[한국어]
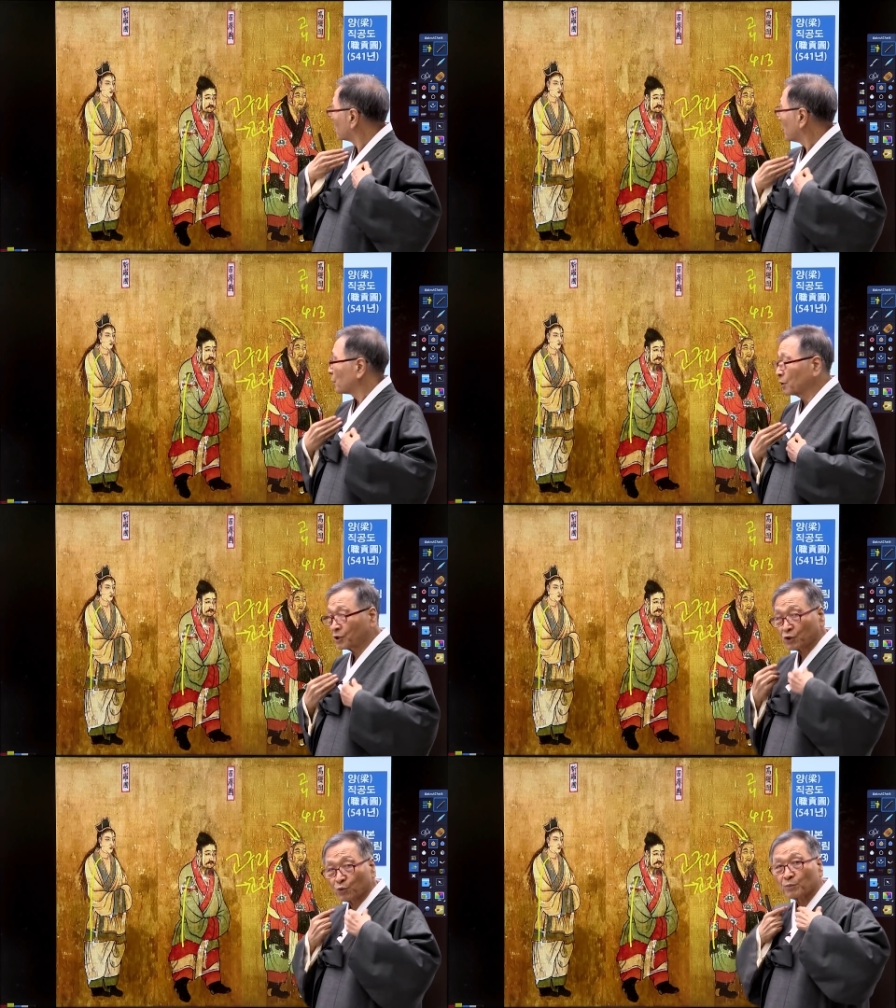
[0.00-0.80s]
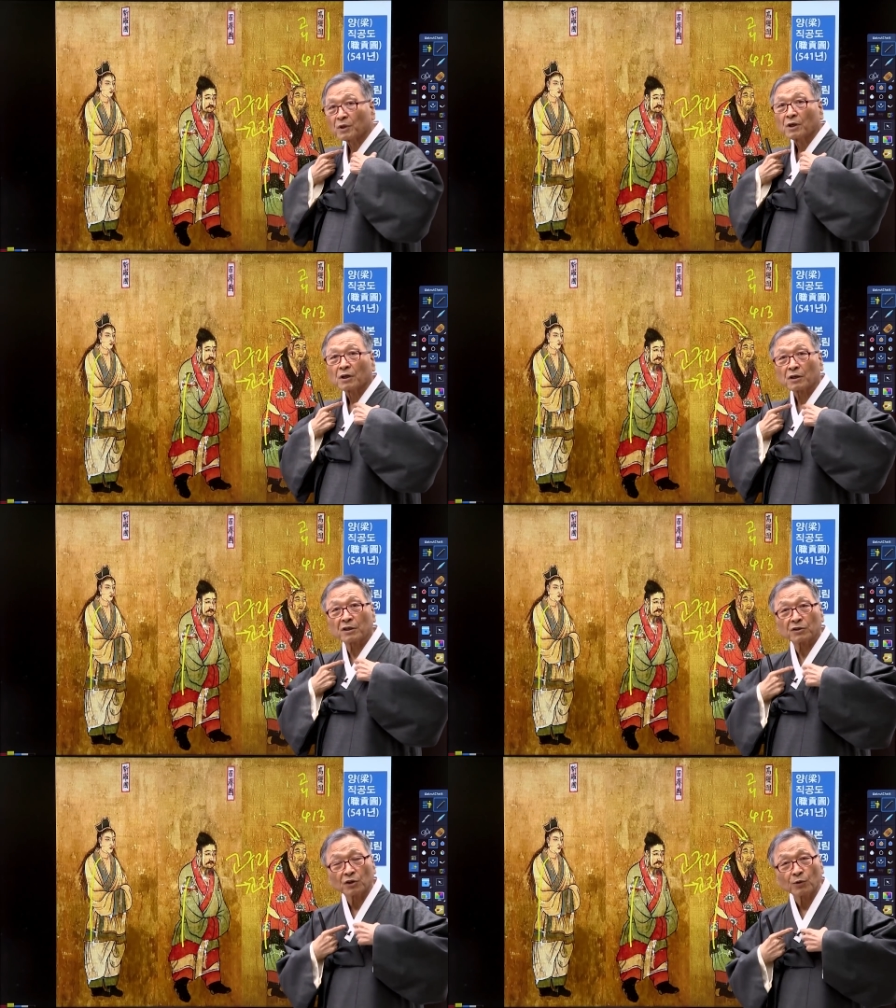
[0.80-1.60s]
자, 이것이 좀
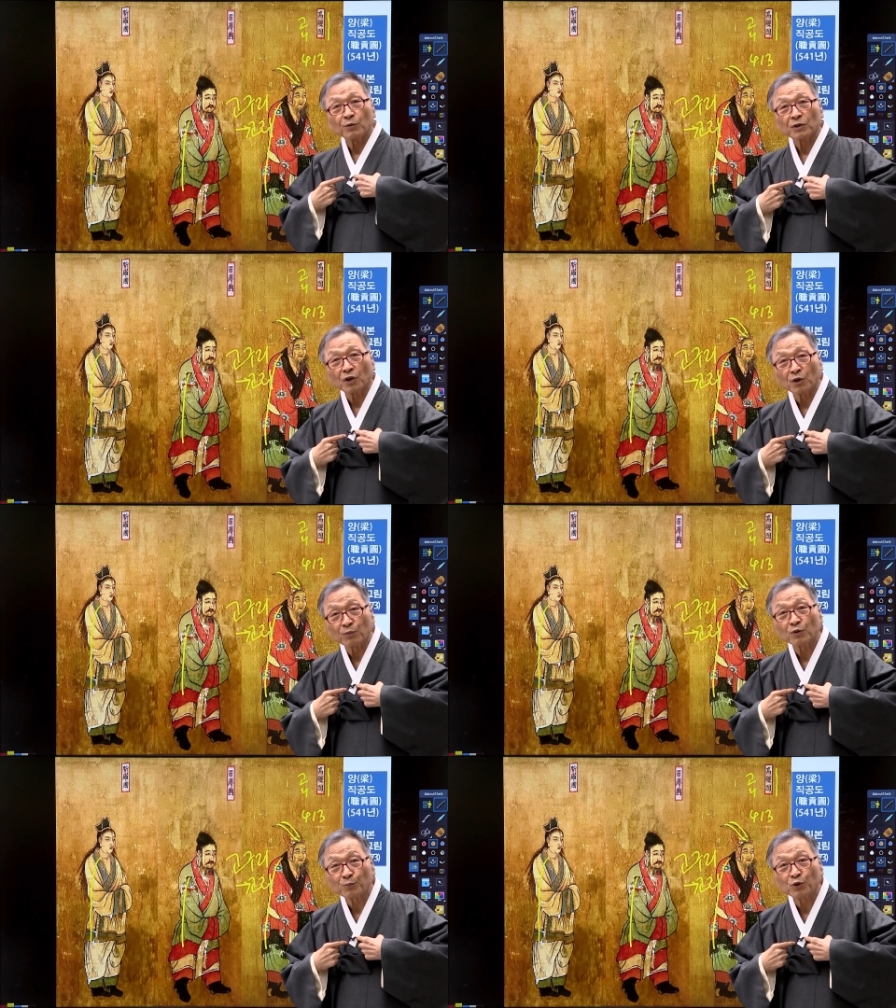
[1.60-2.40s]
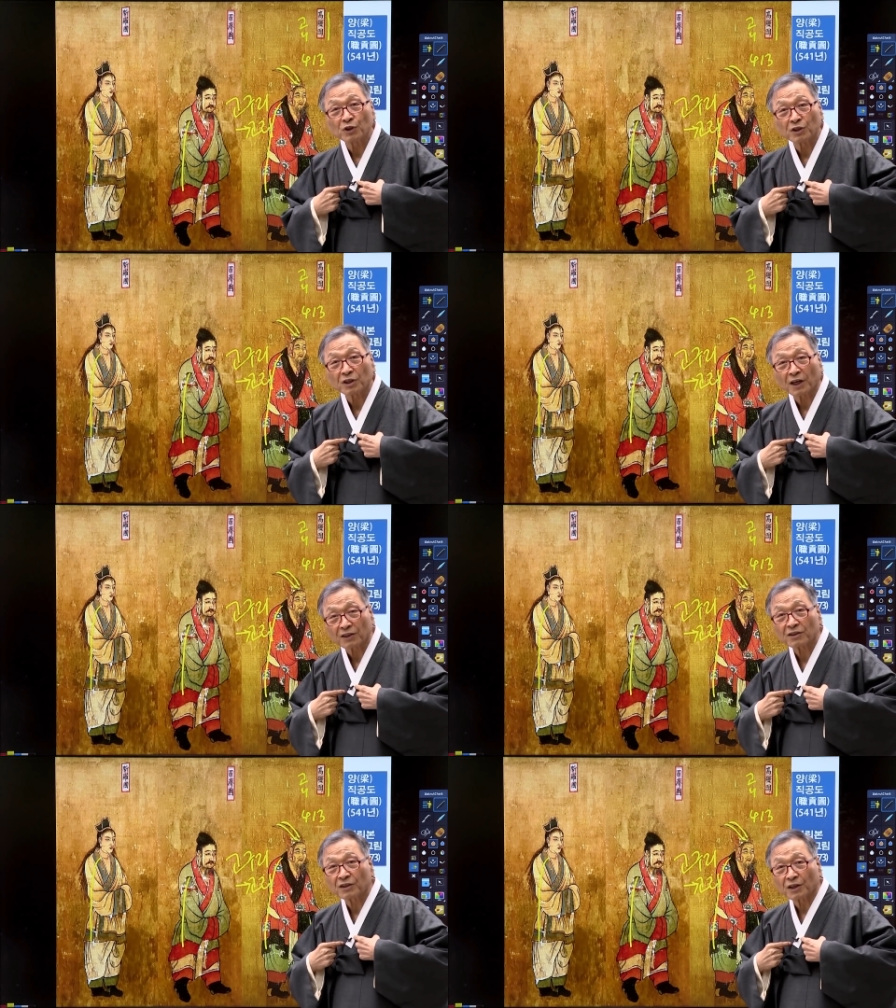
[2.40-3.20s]
크, 넓, 넓을 뿐이지
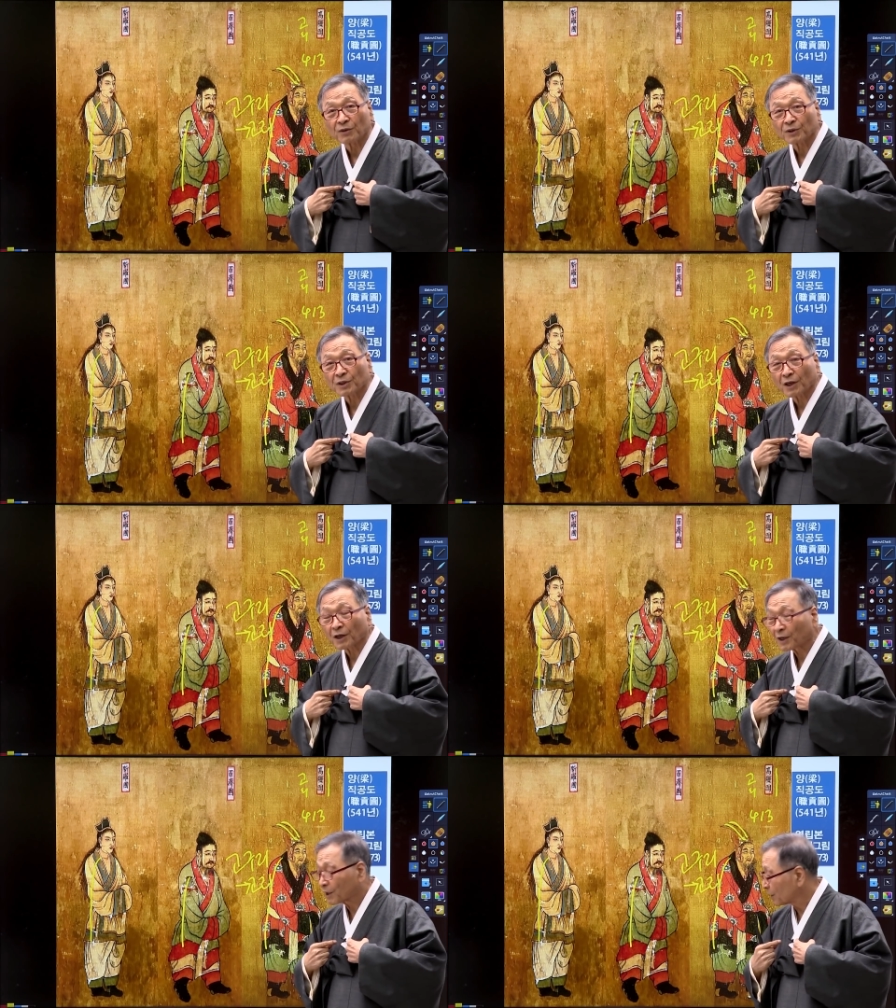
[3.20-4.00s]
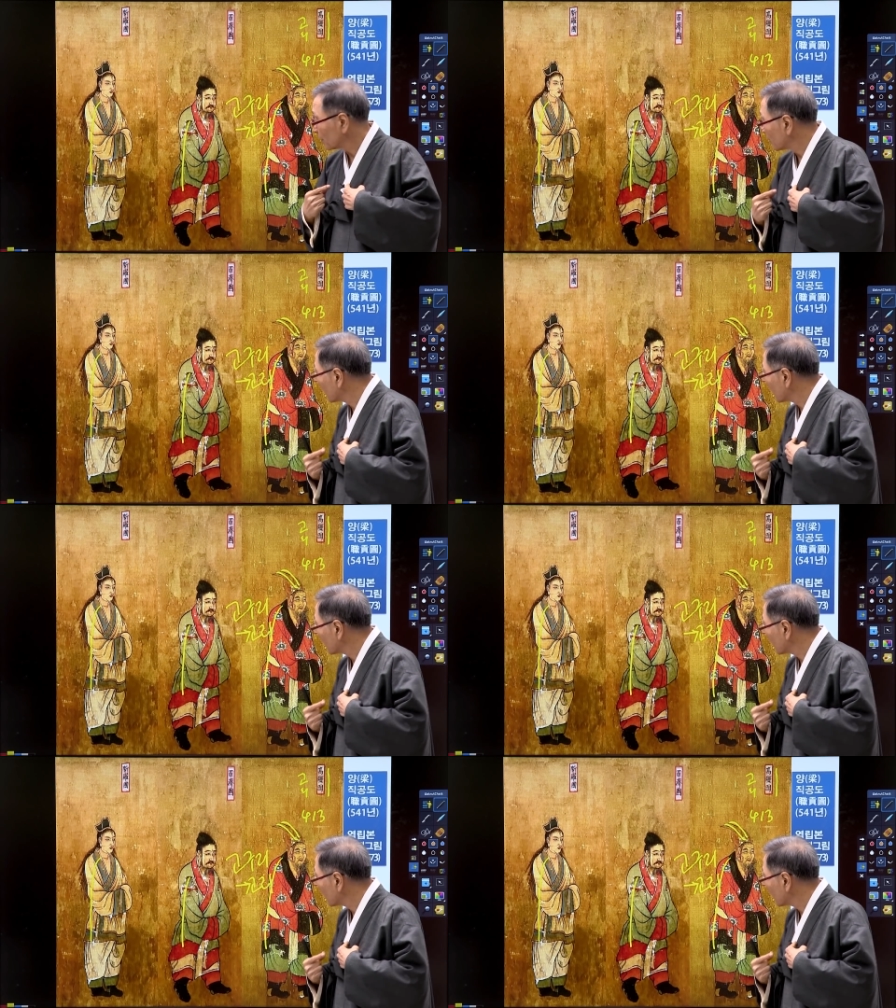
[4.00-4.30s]
같은 거예요, 이게. 예.